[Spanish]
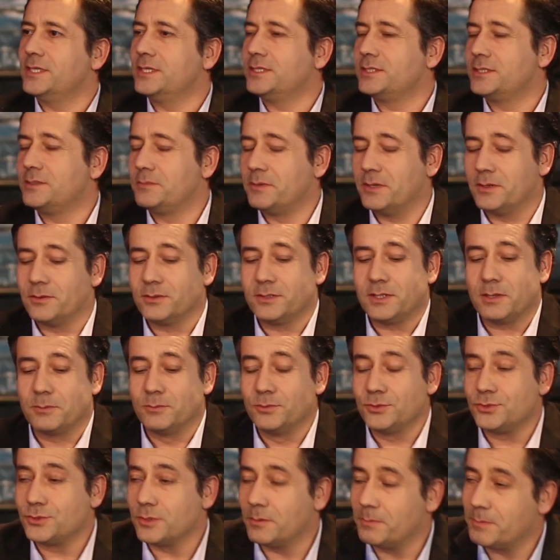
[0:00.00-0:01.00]
Sí, sí, me gusta
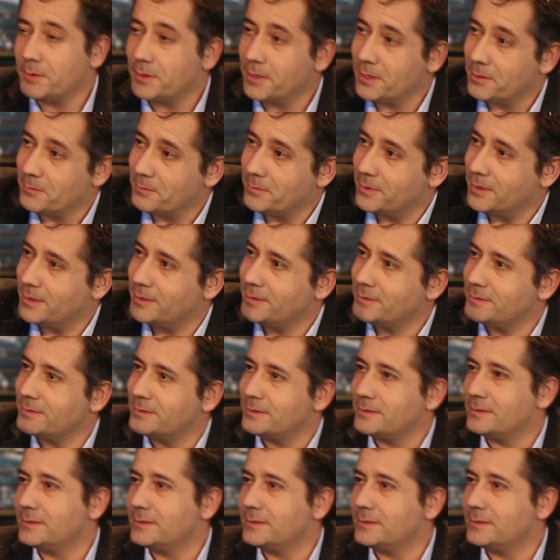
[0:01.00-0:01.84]
mucho el programa,